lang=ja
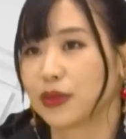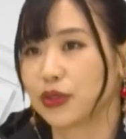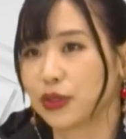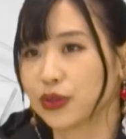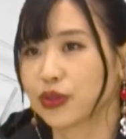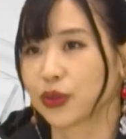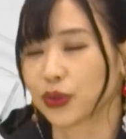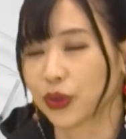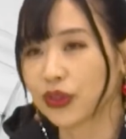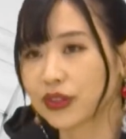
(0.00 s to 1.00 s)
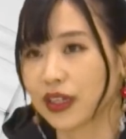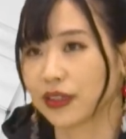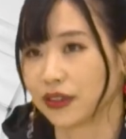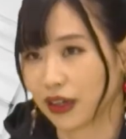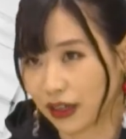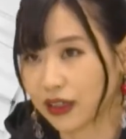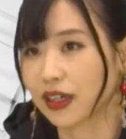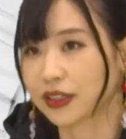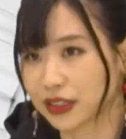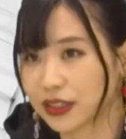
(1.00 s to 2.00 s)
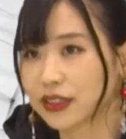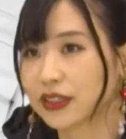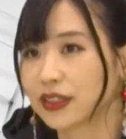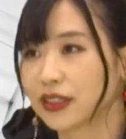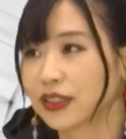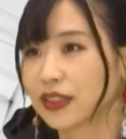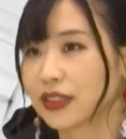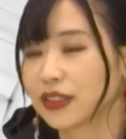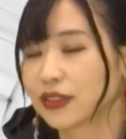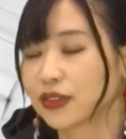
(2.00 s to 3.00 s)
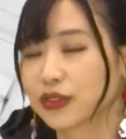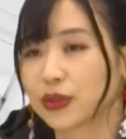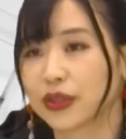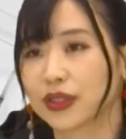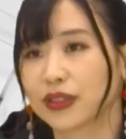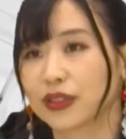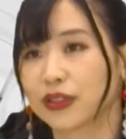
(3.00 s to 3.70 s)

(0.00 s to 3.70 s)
美少女を撮っている感覚すごい。